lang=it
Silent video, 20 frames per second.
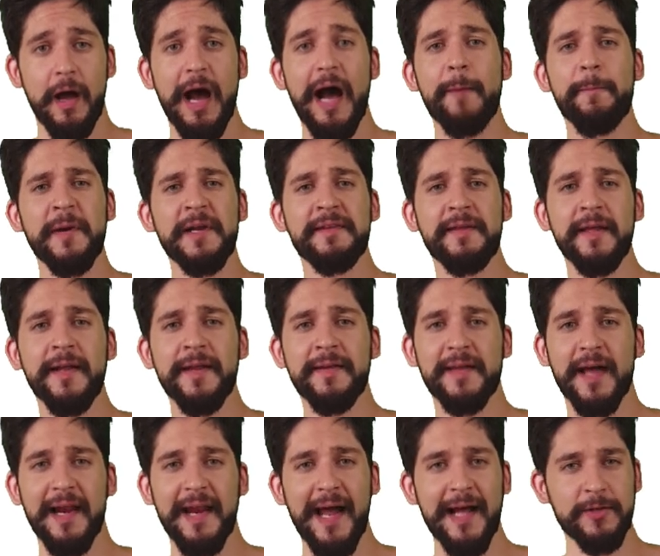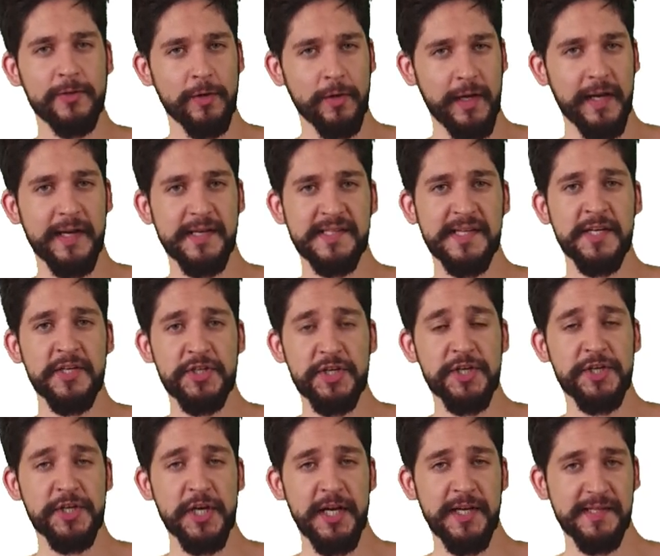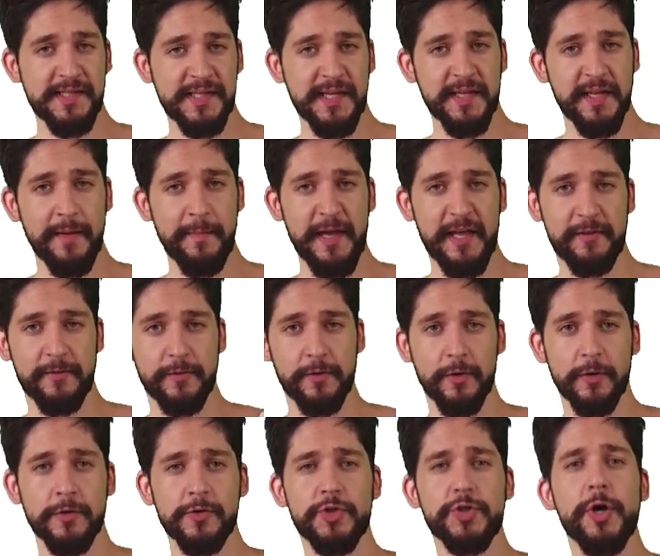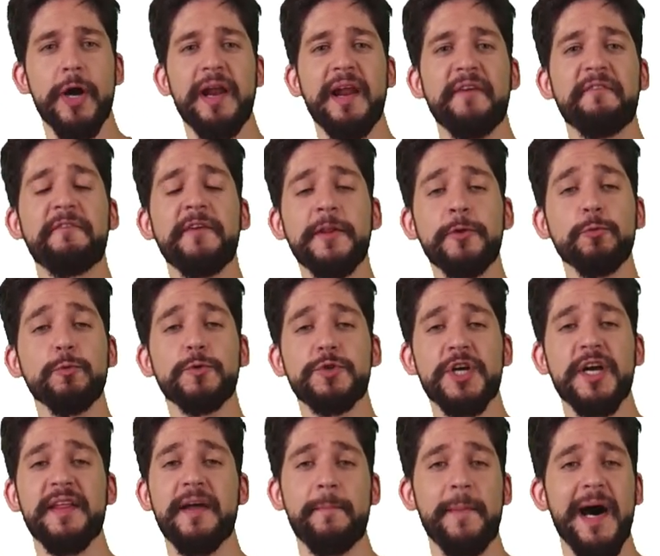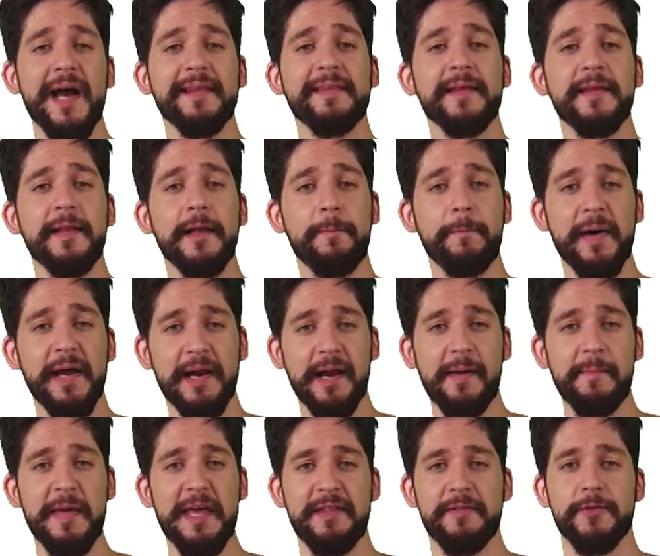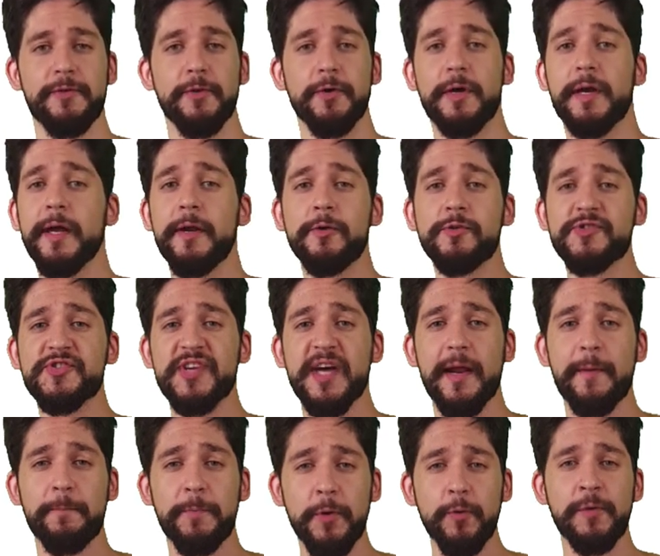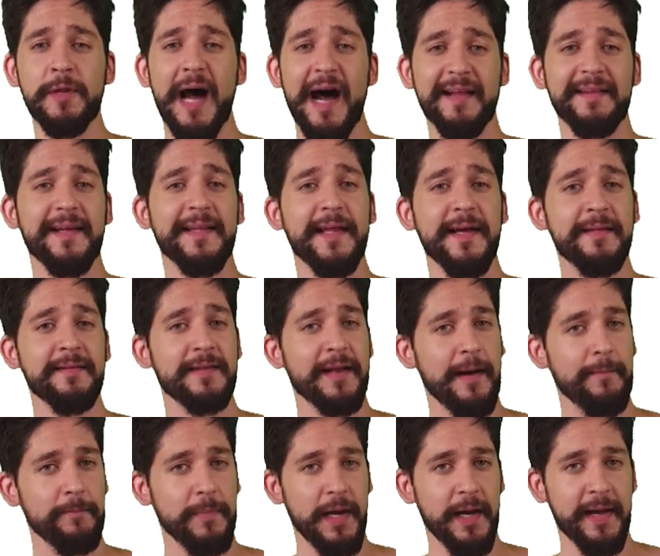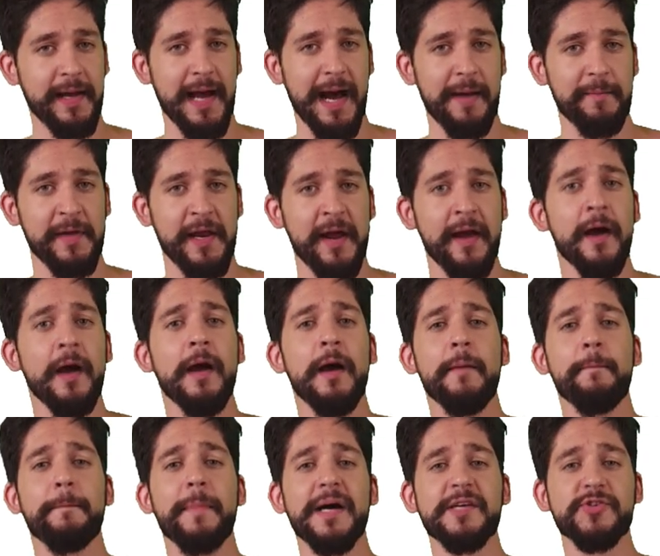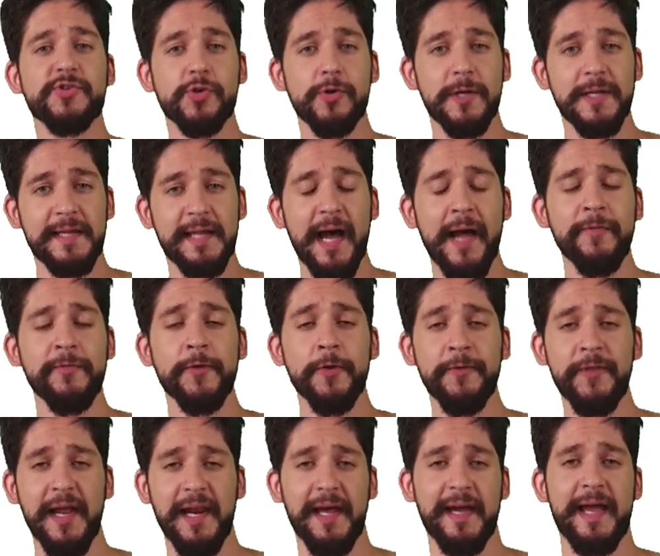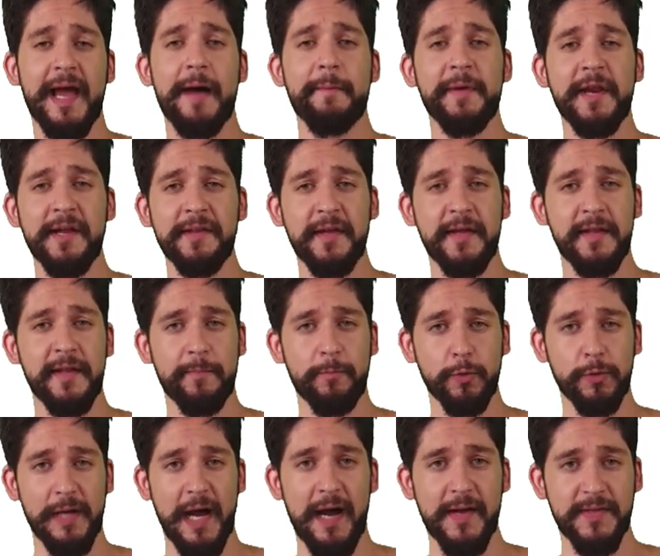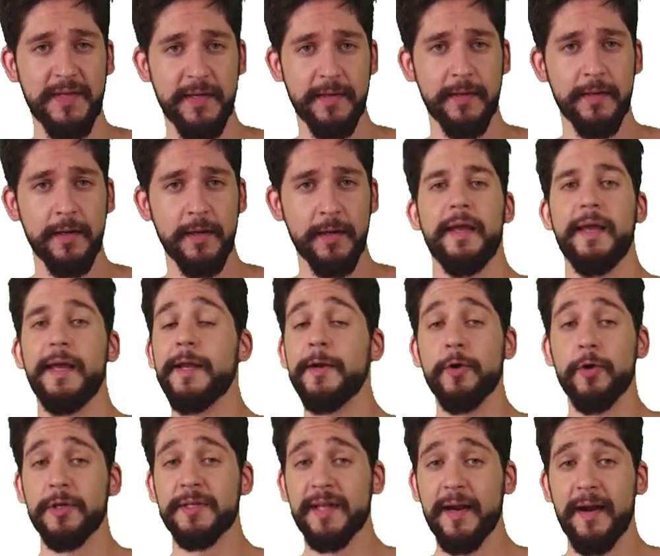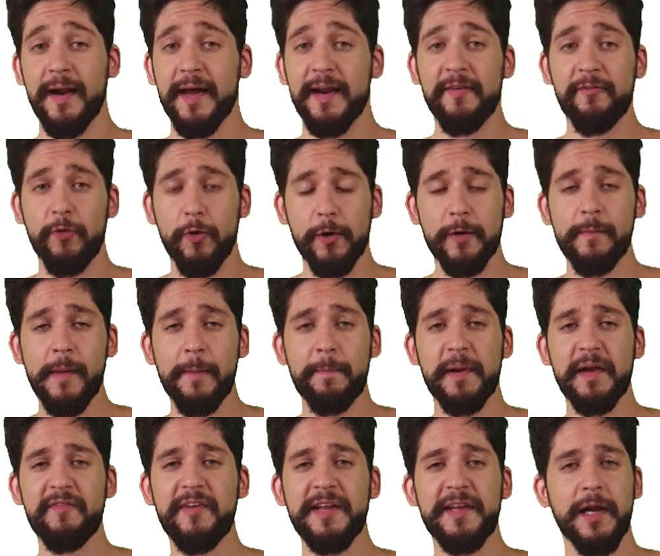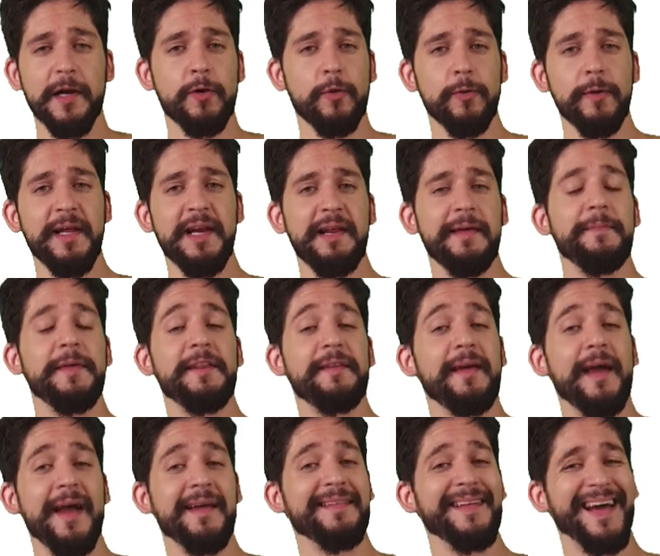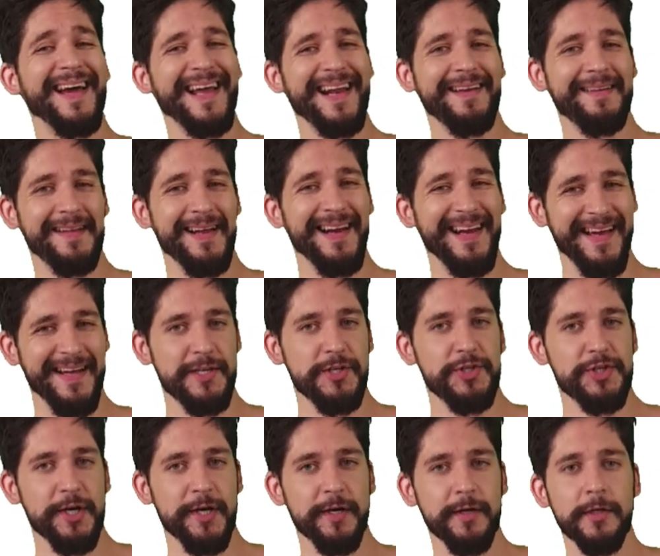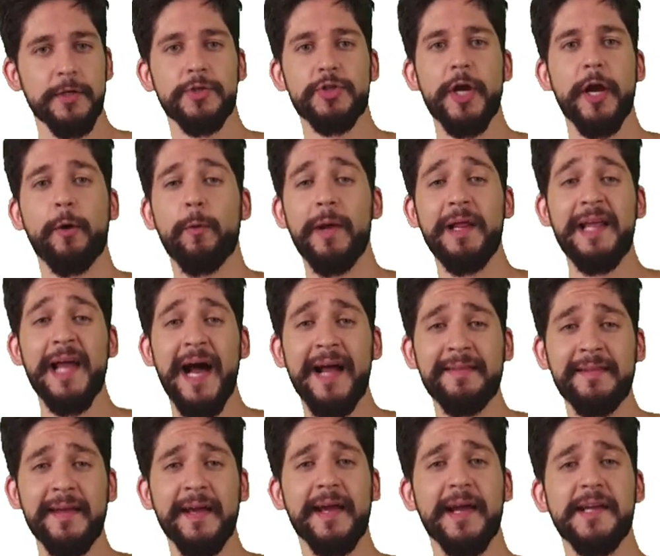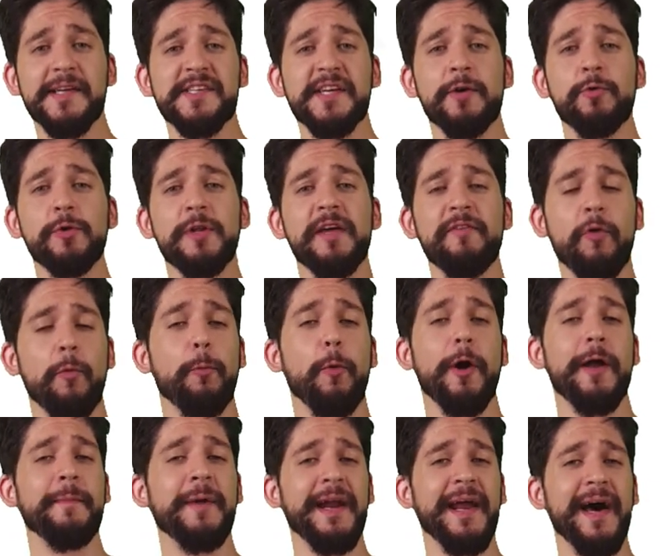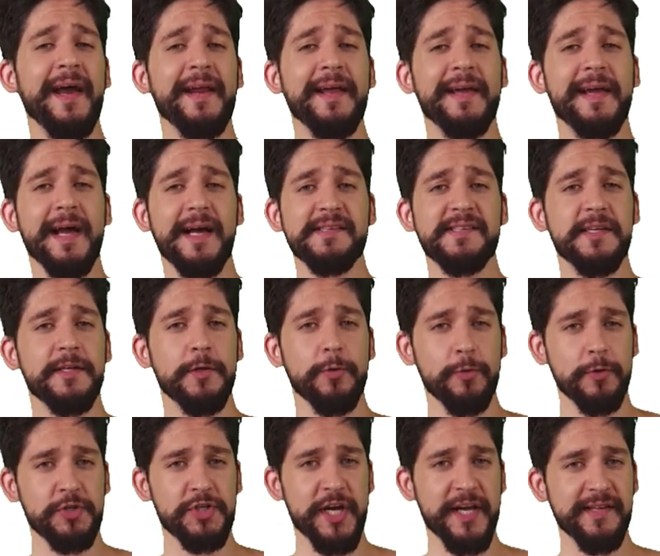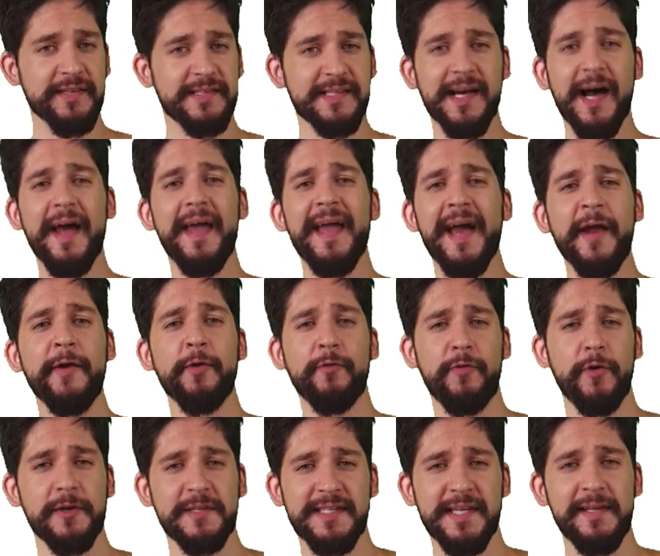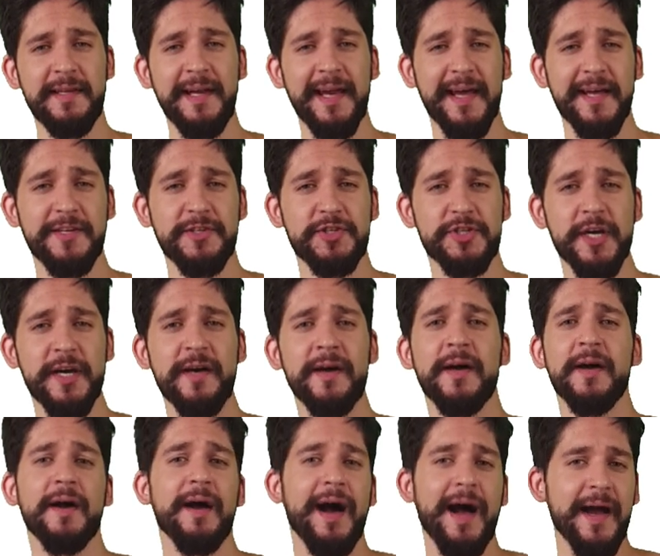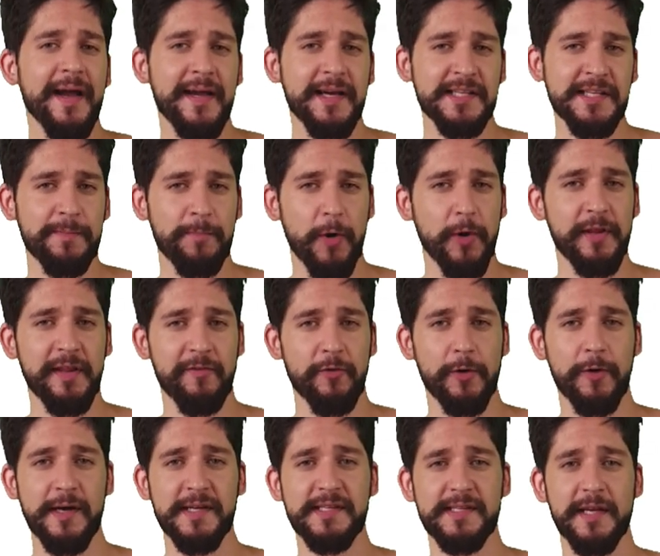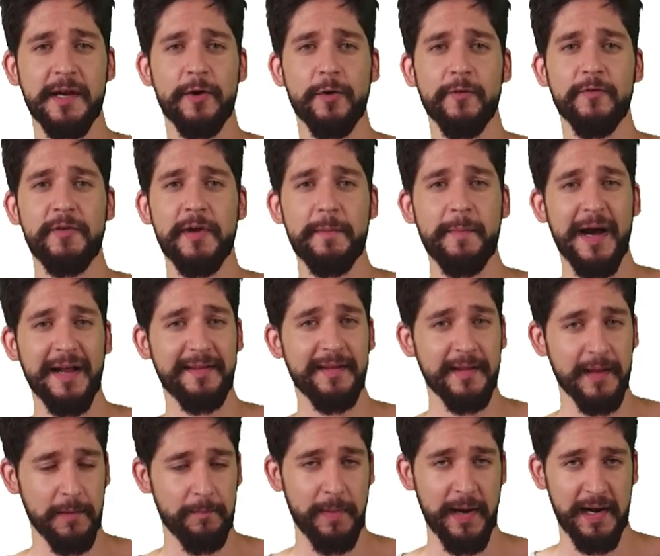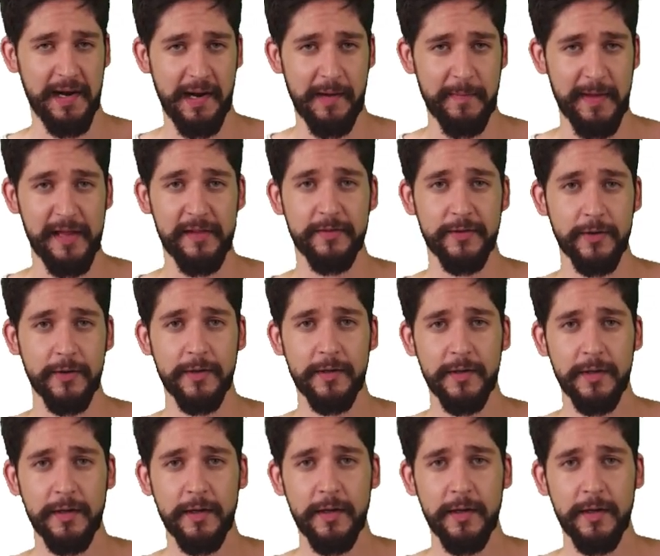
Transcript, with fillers: a partire dall'atto che ne sancisce l'insediamento, cioè la fiducia da parte del Parlamento, che non sarà più data da entrambe le Camere, ma soltanto dalla Camera dei Deputati. Inoltre la riforma prevede alcuni limiti ai decreti legge, cioè quegli atti che l'esecutivo può emanare in casi di urgenza e hanno forza di legge, anche se poi devono essere confermati dal Parlamento.